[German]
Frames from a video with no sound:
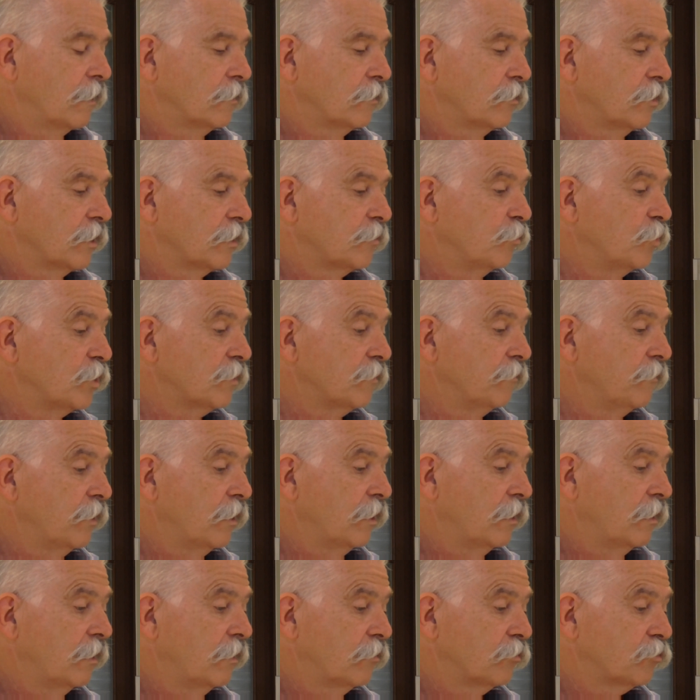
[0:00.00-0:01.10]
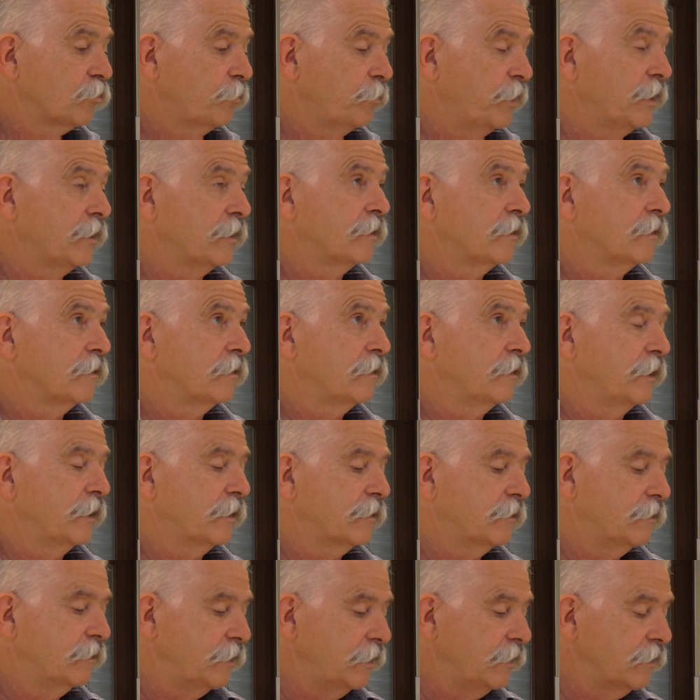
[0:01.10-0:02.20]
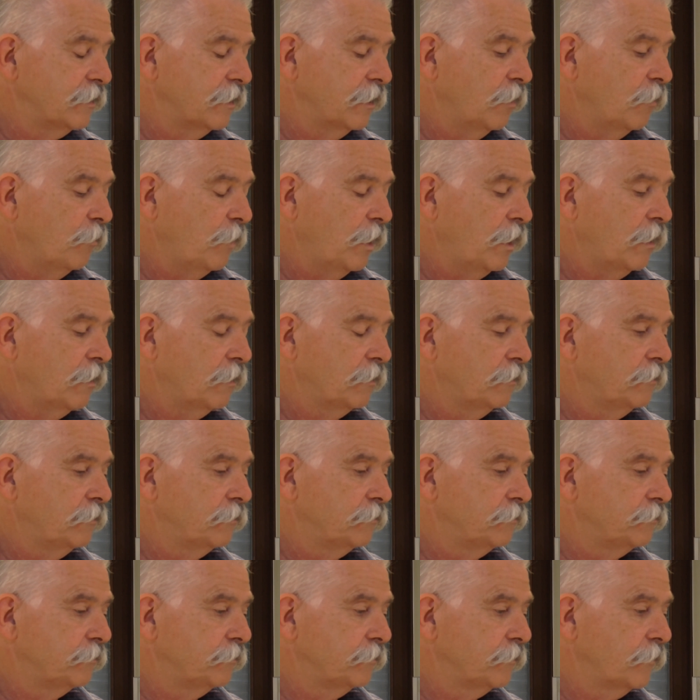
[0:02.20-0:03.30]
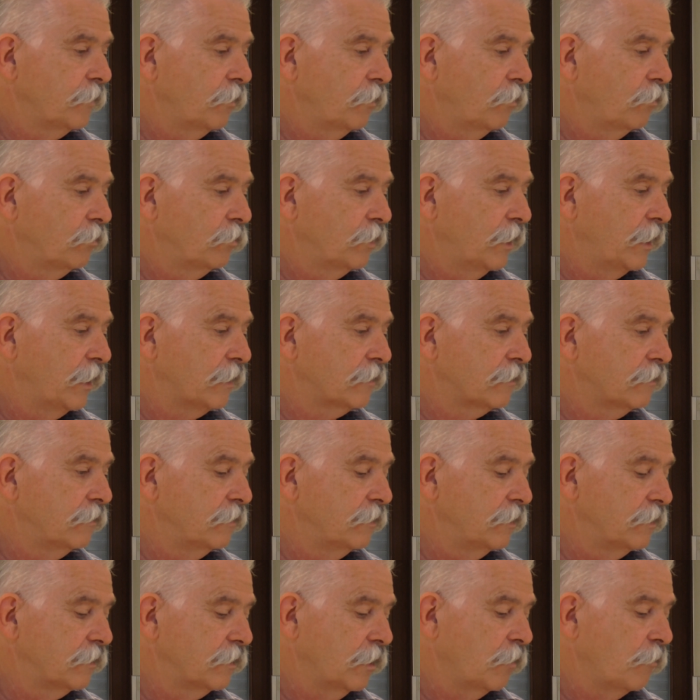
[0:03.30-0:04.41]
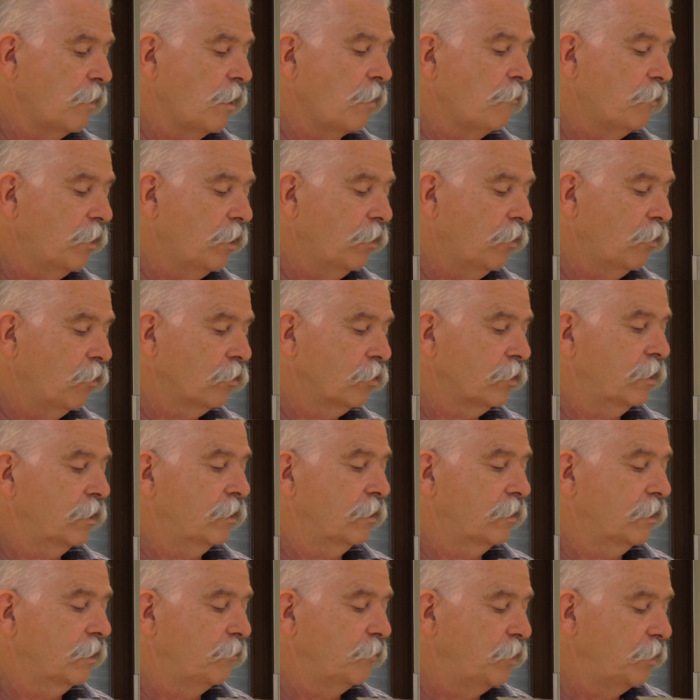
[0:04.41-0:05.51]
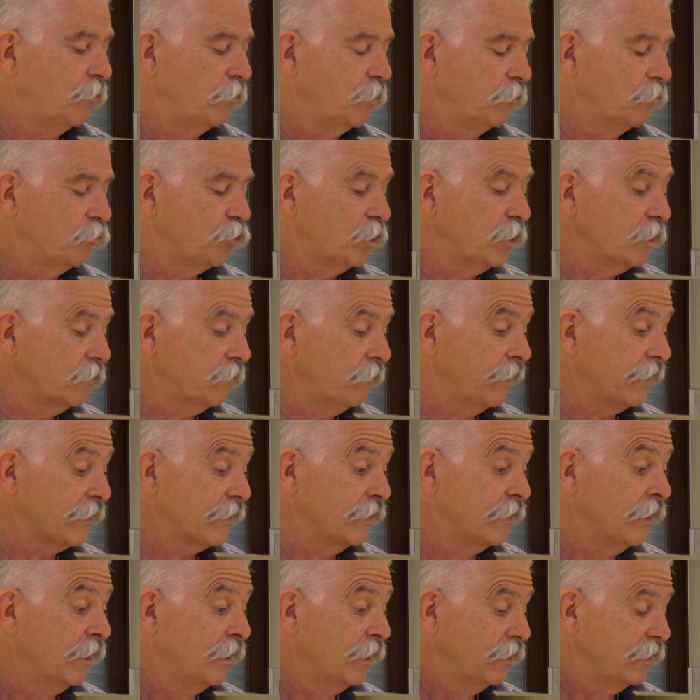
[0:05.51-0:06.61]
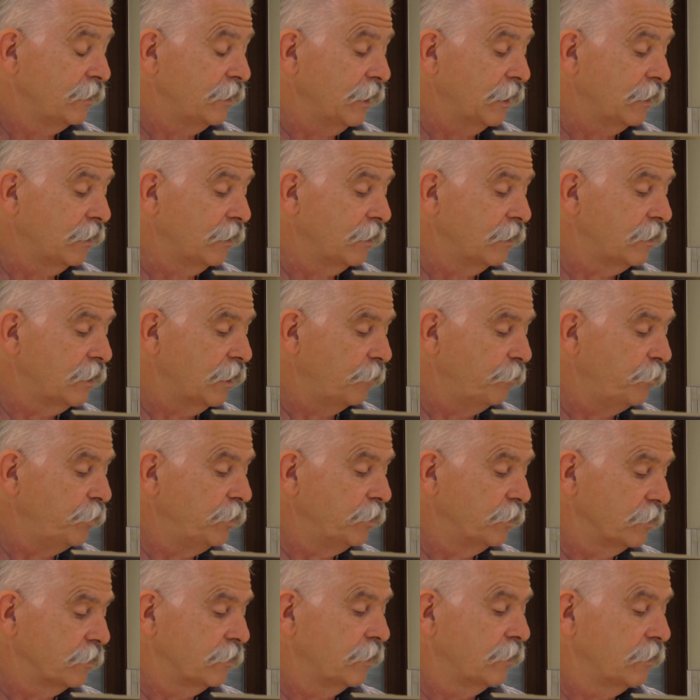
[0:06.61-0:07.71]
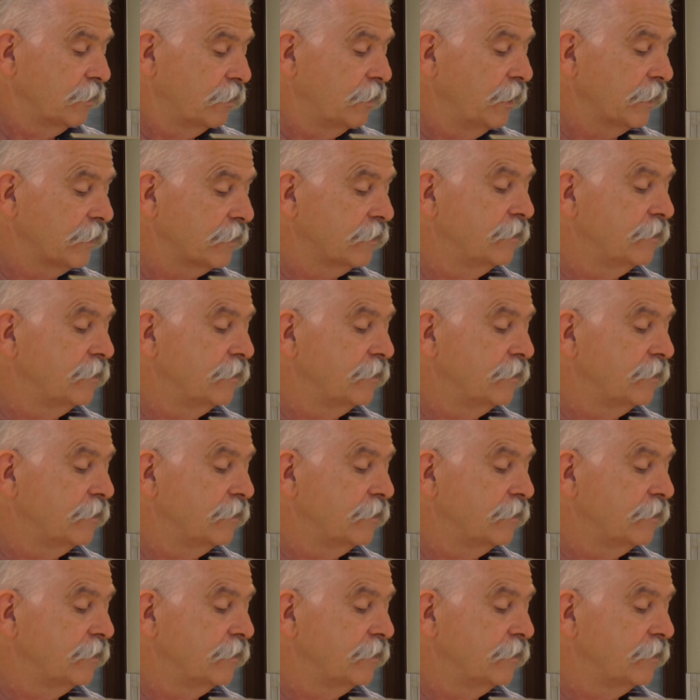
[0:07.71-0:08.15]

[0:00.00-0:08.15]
Ohne Menschen wie Gerd, der für Max nun schon seit Jahren fast alles organisiert, wäre eine funktionierende Arbeit in den